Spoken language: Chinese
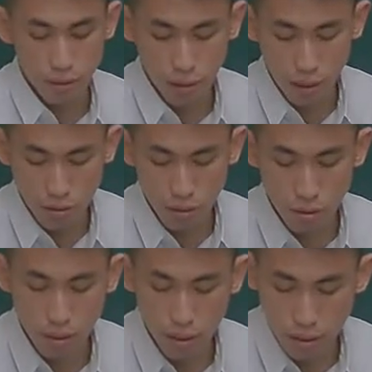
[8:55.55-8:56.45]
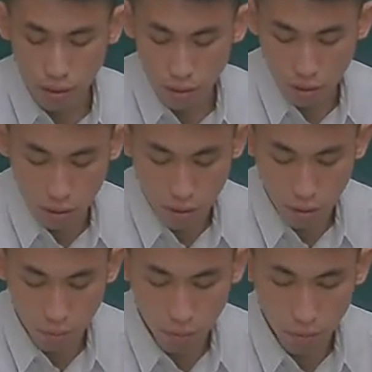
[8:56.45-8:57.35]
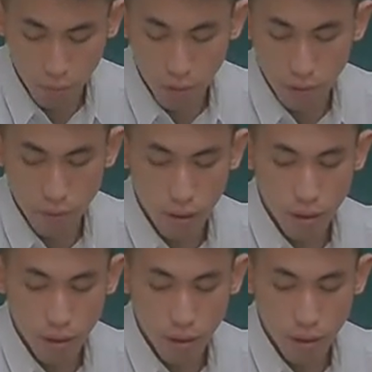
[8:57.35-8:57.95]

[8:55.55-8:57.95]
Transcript: 大概是这一题的部分。